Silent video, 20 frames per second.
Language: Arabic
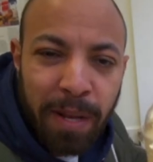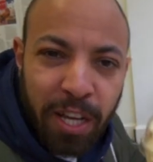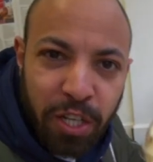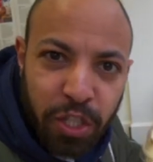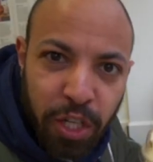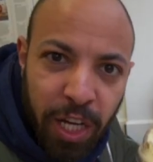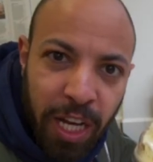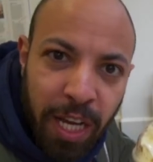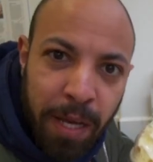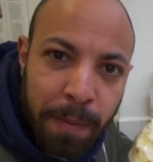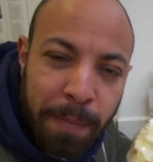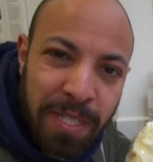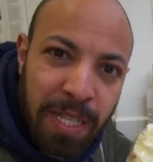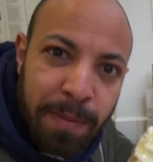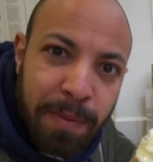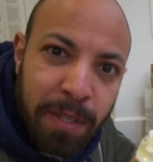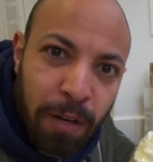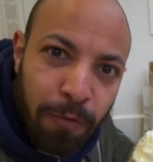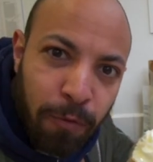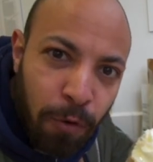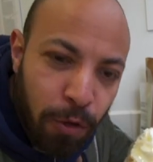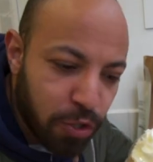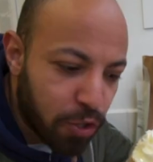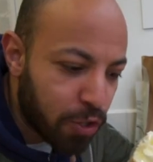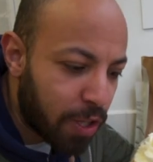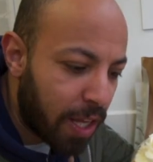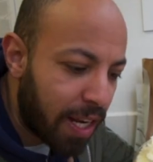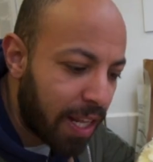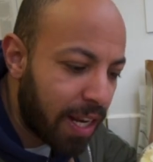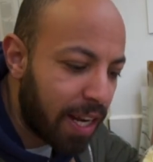ميلك شيك زبده الفول
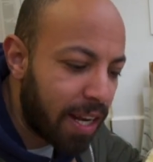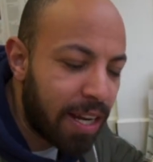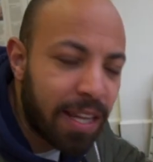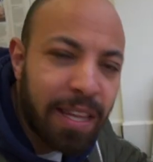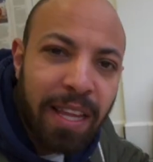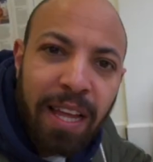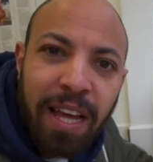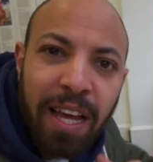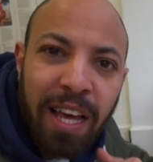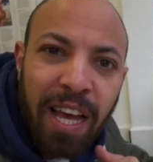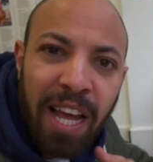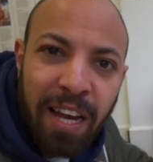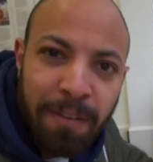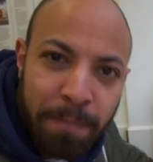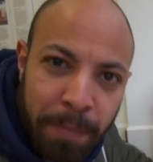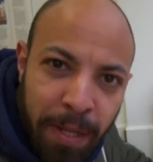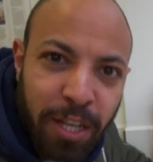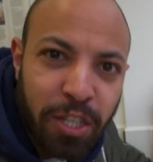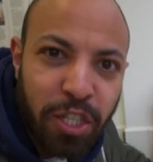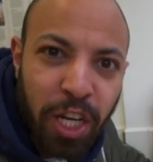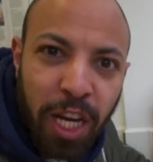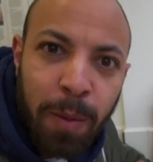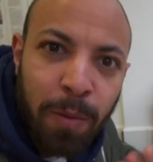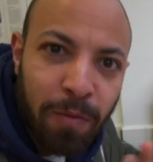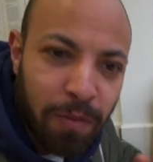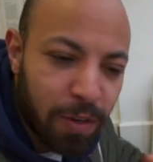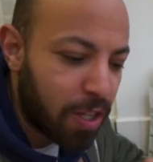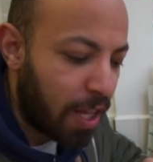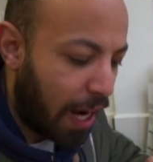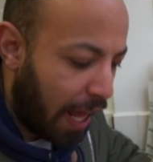السوداني لان ده الميلك شيك
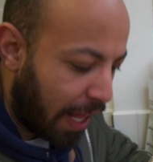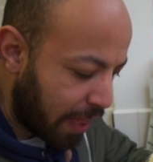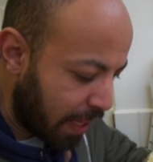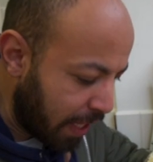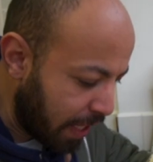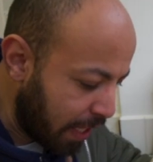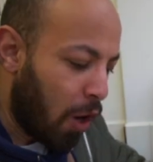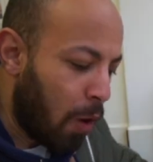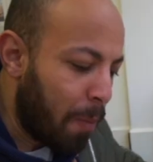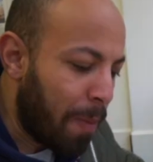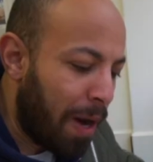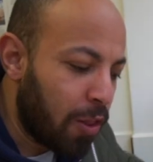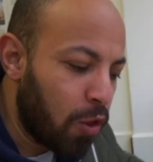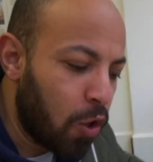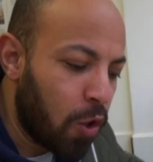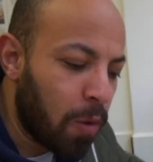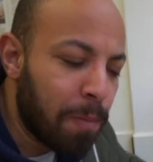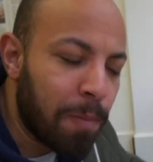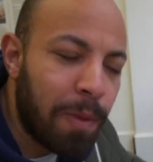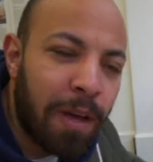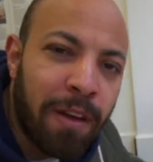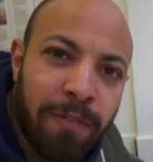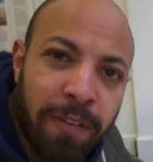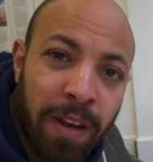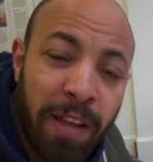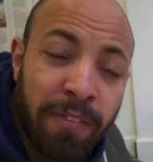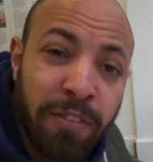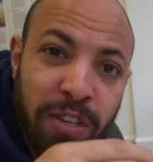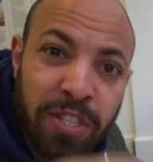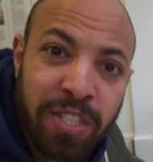المفضل عندي هم عندهم
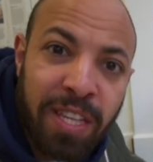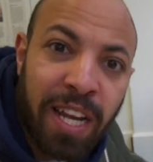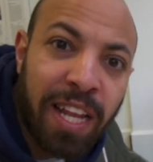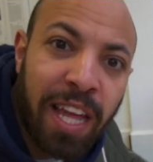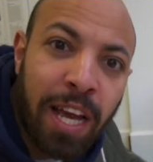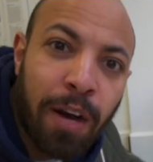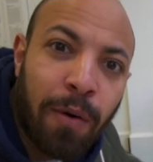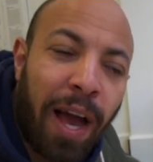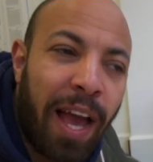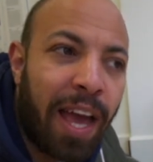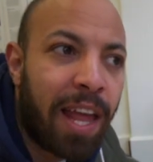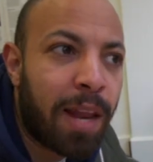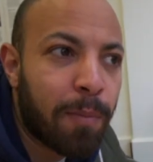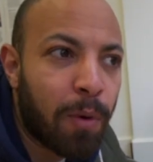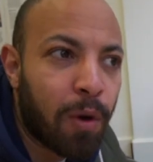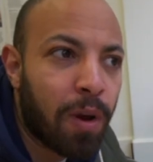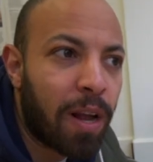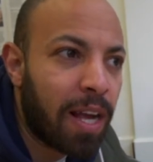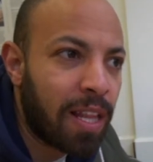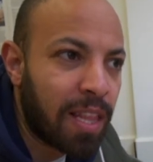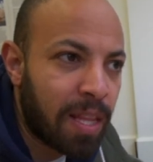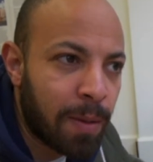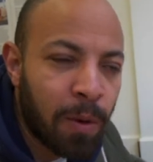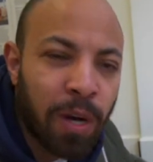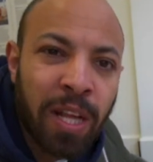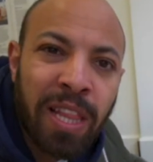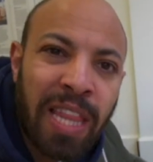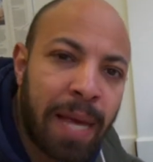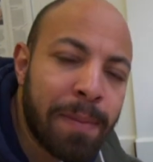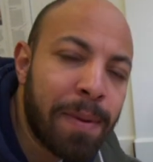فليفرز ثانيه واحيانا بيقول لك انت
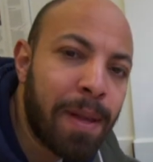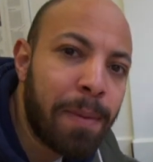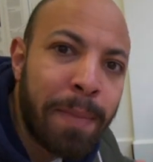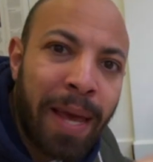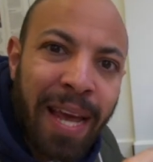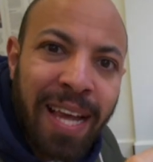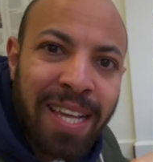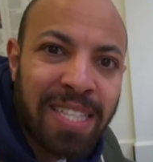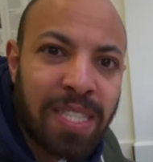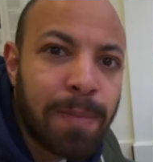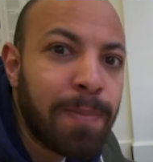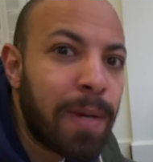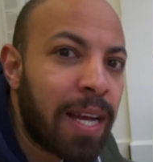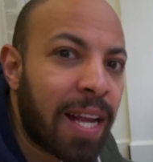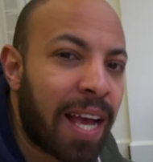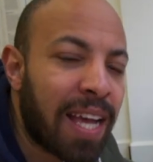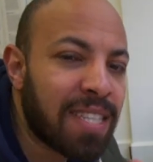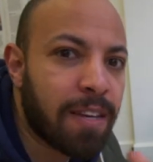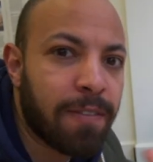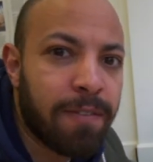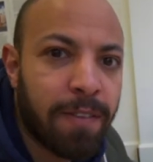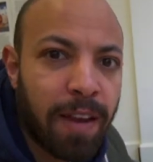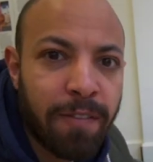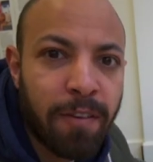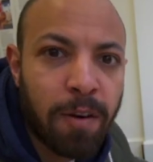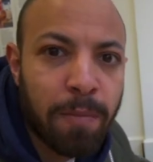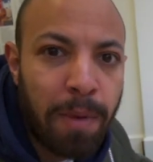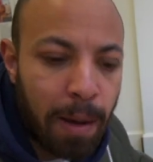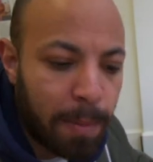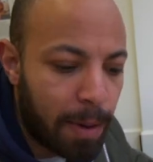ممكن تعمل ميكس بين كذا
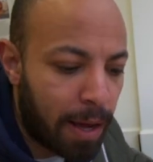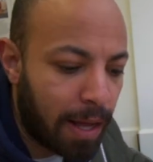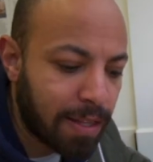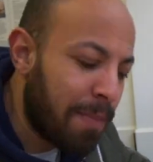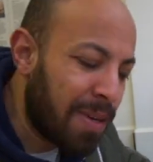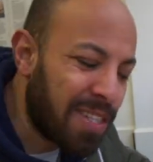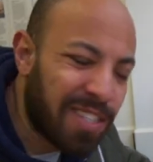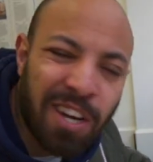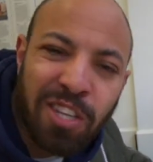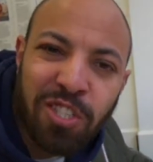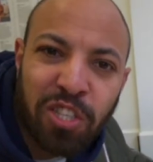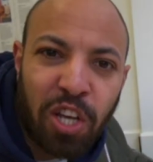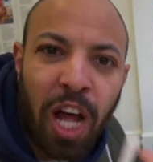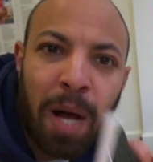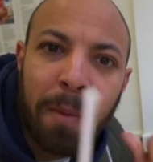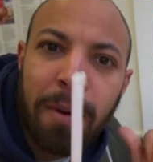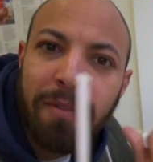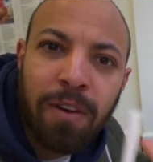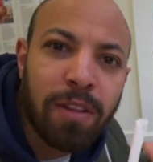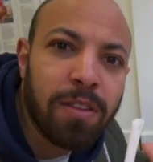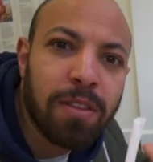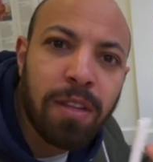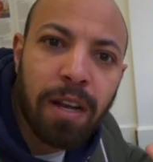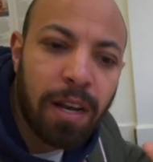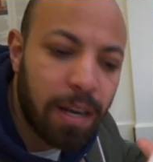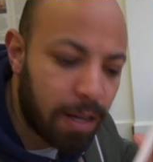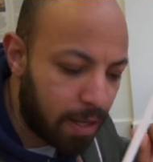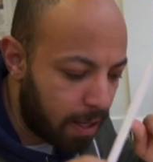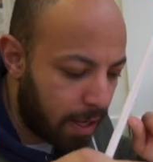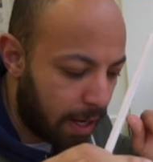فليفر مع بعض بس انا الصراحه
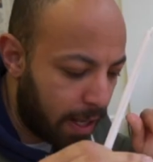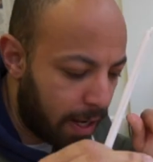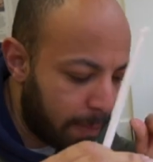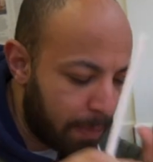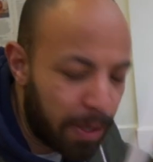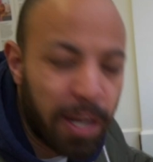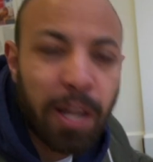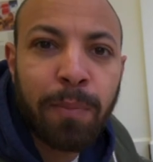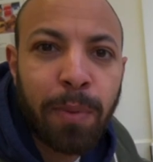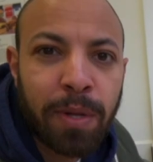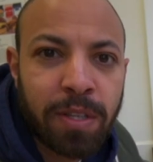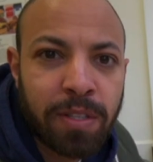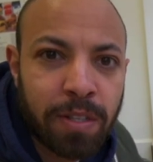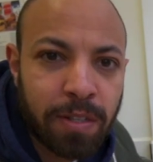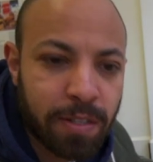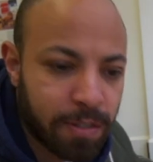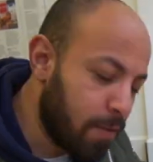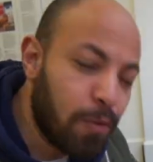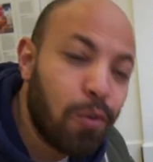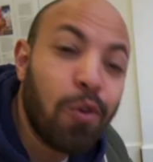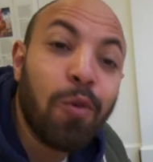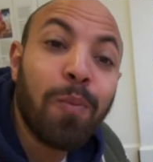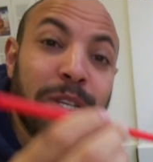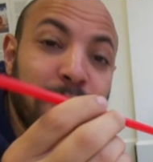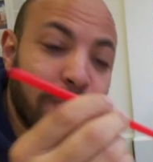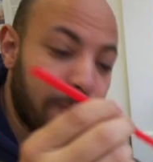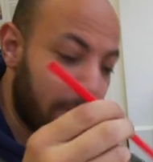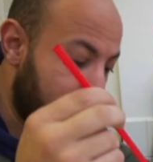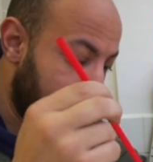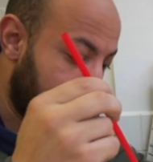بفضل البينات باتر ونقول
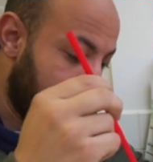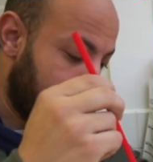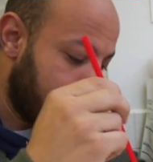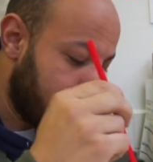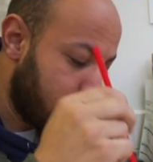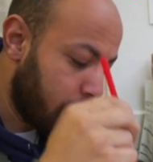بسم الله